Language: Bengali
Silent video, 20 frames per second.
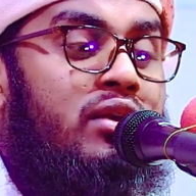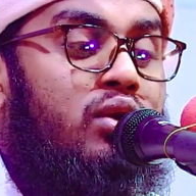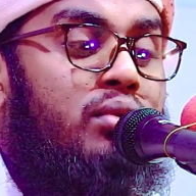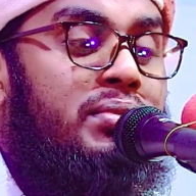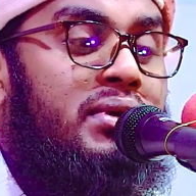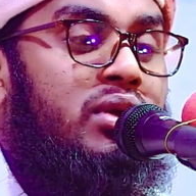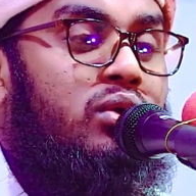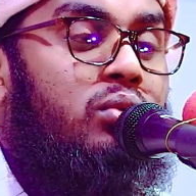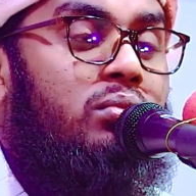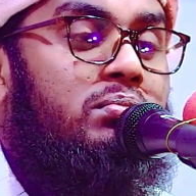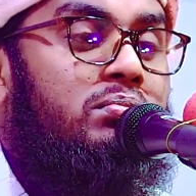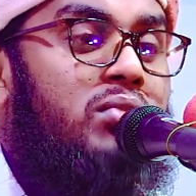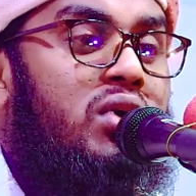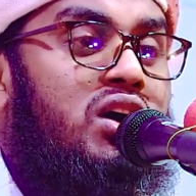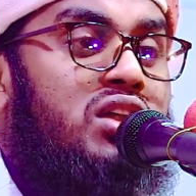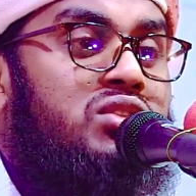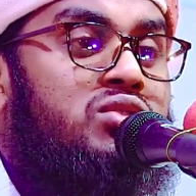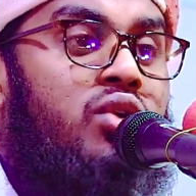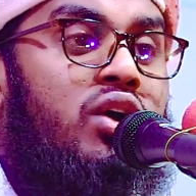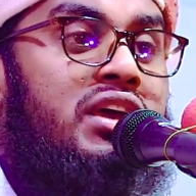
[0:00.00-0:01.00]
নবীর
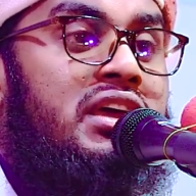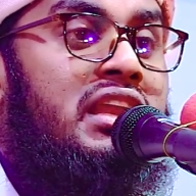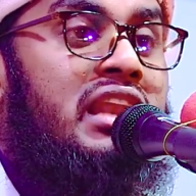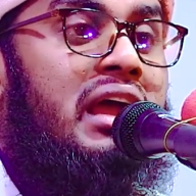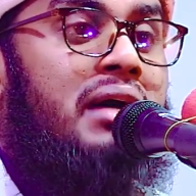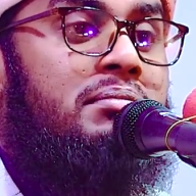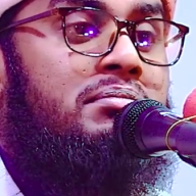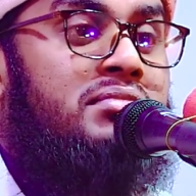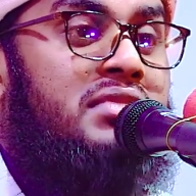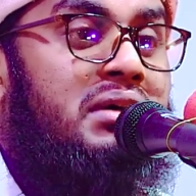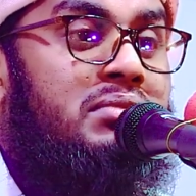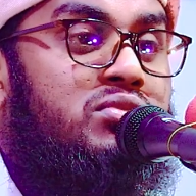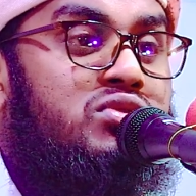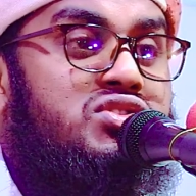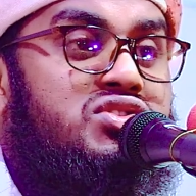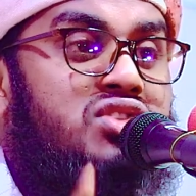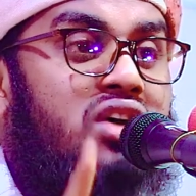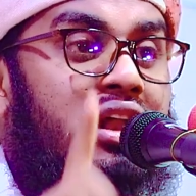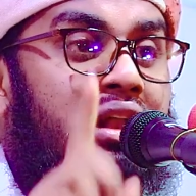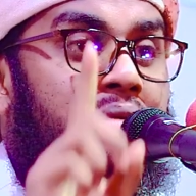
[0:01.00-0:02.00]
উম্মত হইলাম রে
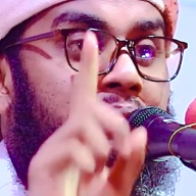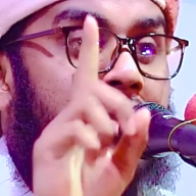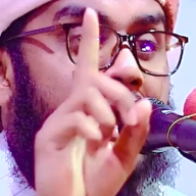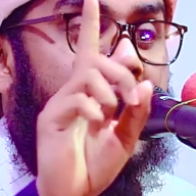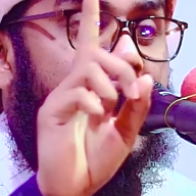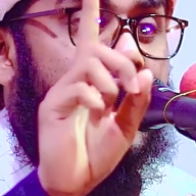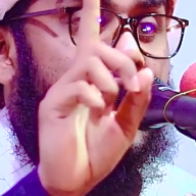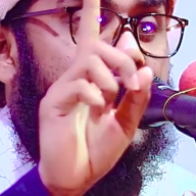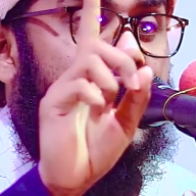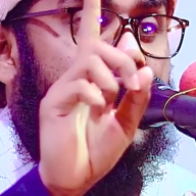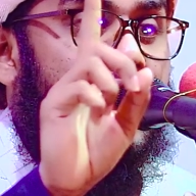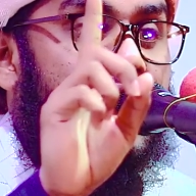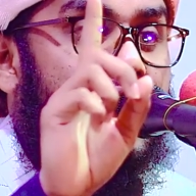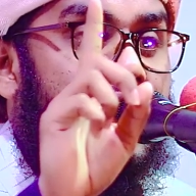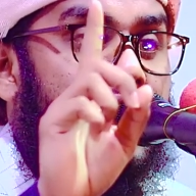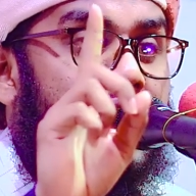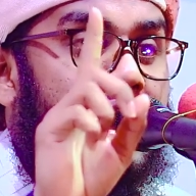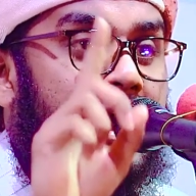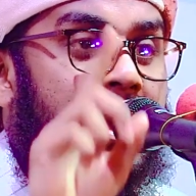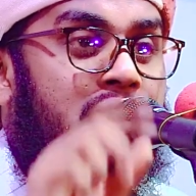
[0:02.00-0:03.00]

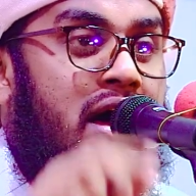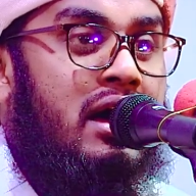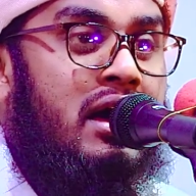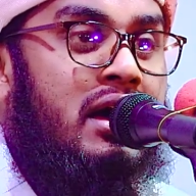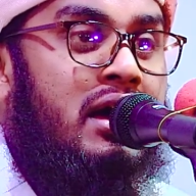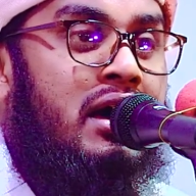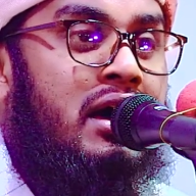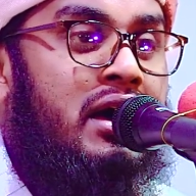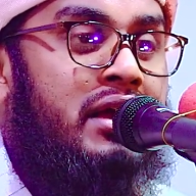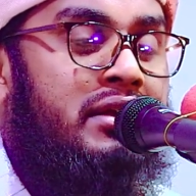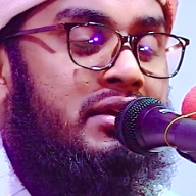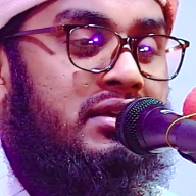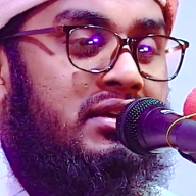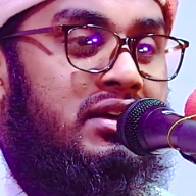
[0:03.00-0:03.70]
মুসলমান